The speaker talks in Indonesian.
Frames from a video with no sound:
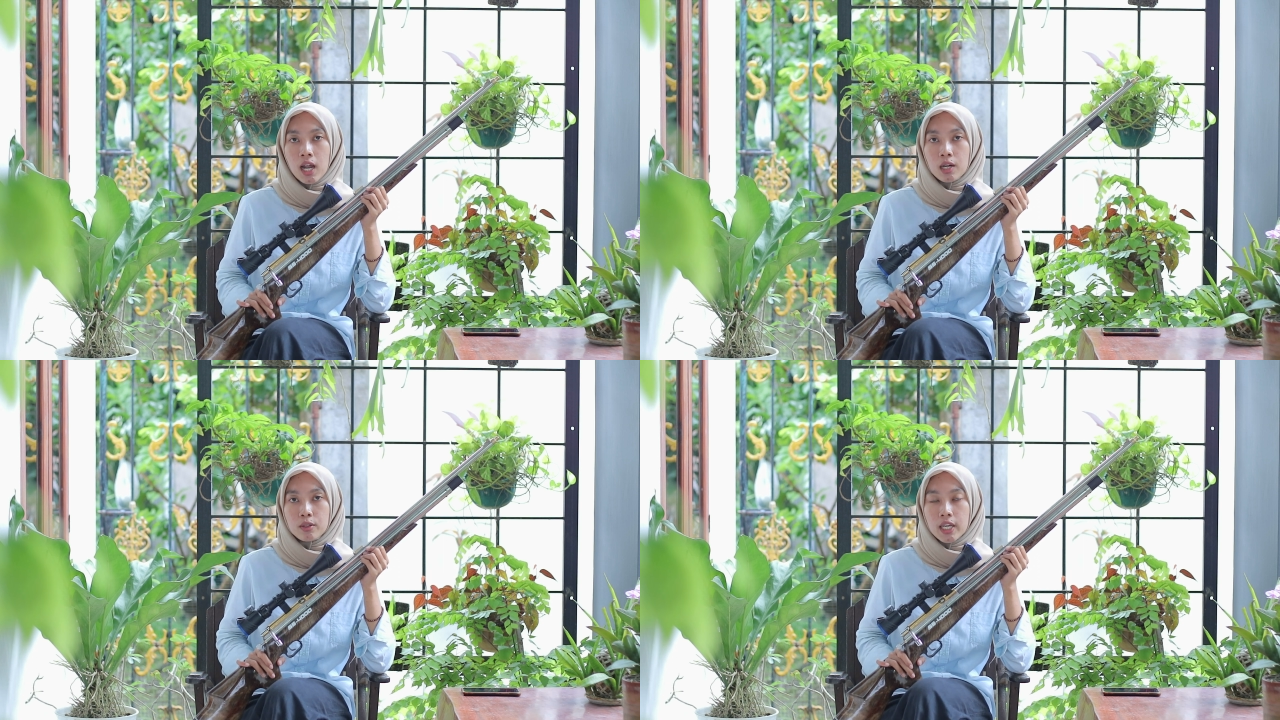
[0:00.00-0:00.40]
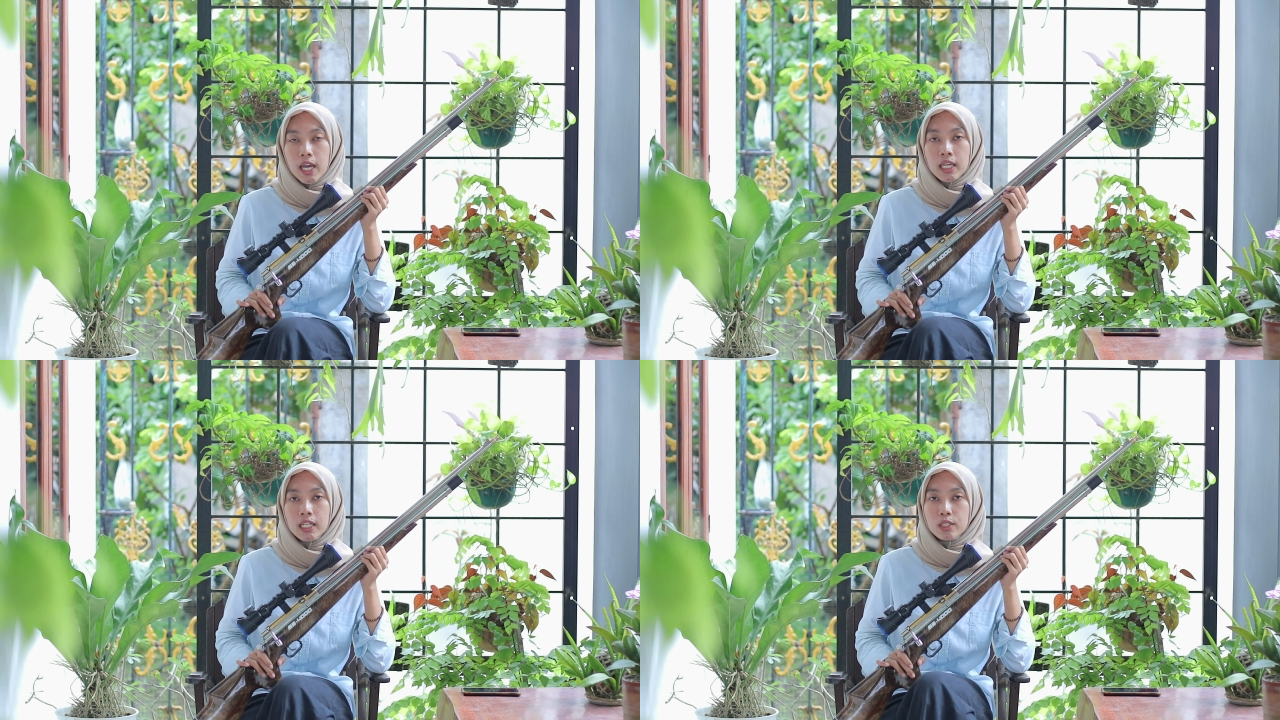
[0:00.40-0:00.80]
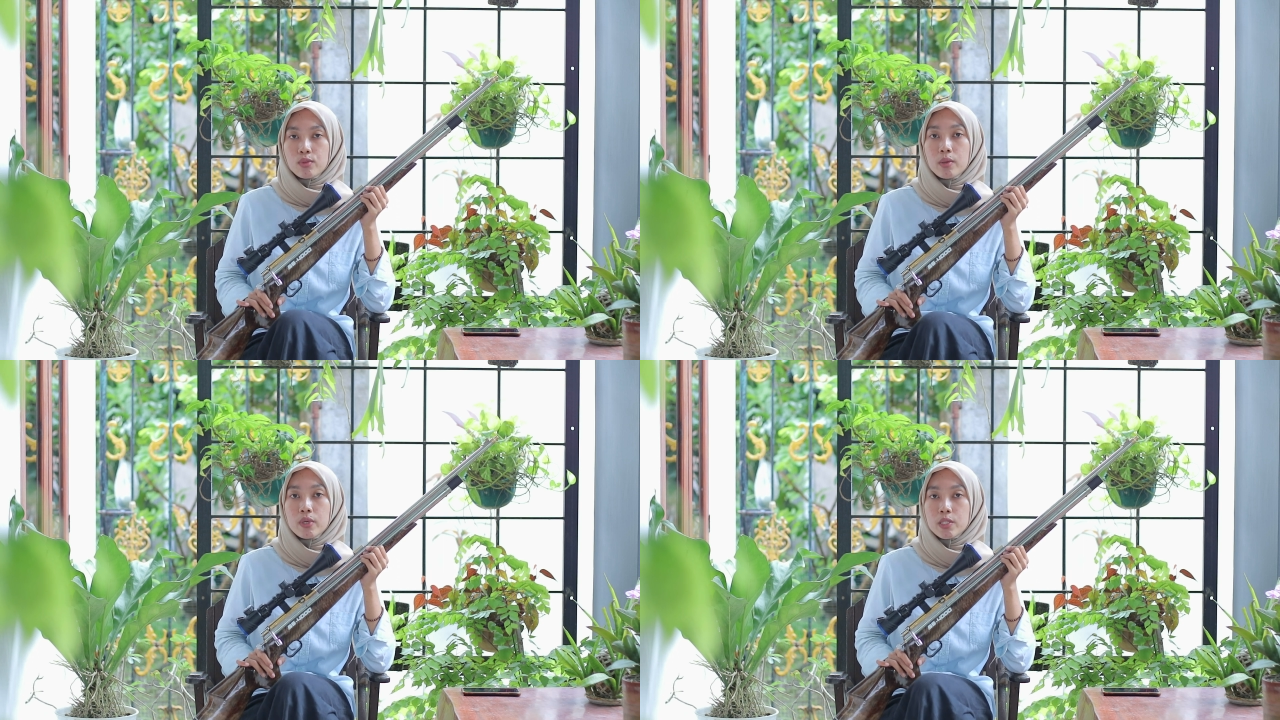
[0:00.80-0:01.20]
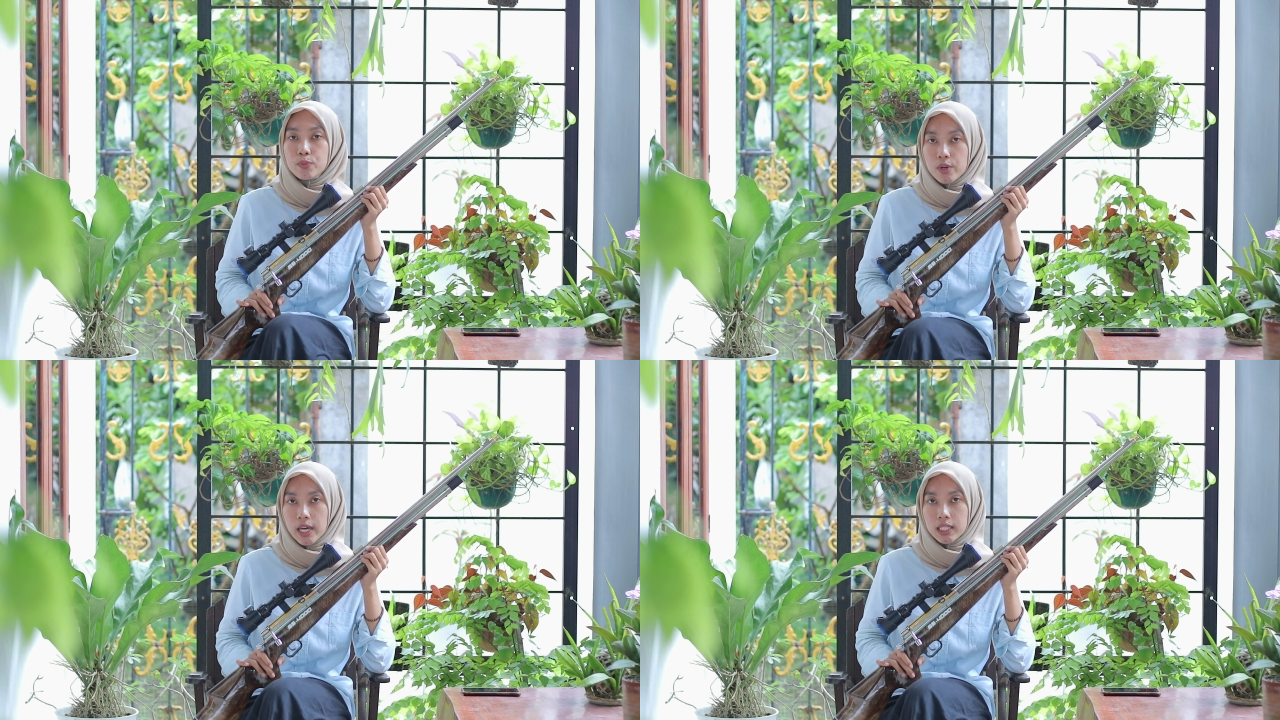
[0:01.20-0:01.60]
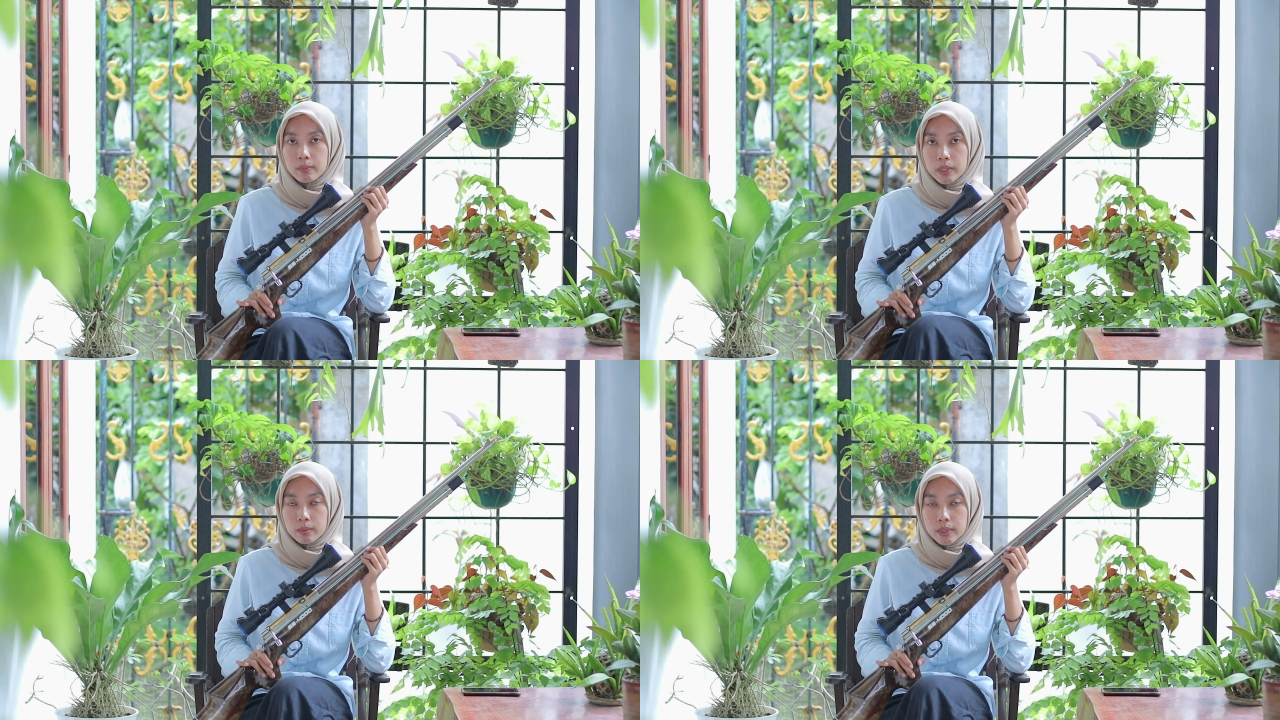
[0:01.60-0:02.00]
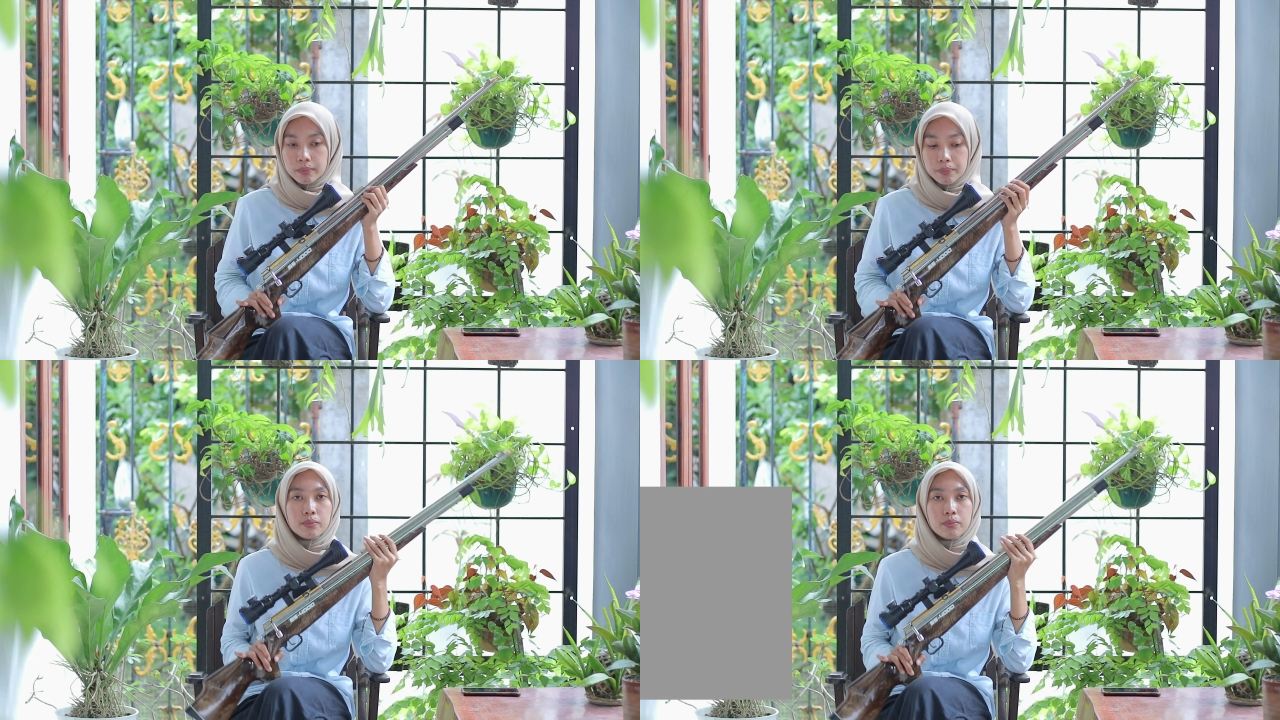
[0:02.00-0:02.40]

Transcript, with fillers: alurnya ini 12 buah ya, teman-teman.